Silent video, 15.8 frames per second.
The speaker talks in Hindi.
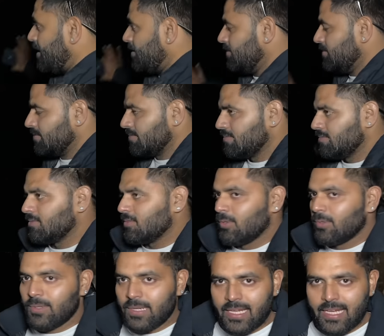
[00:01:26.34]
हूँ
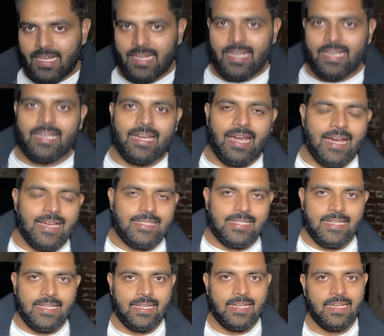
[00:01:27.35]
उनकी एक
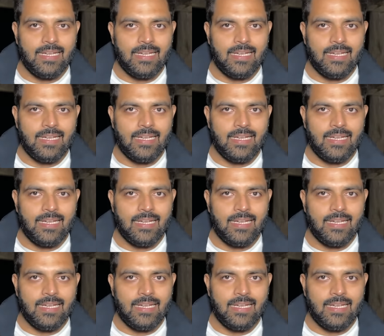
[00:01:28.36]
ऐसी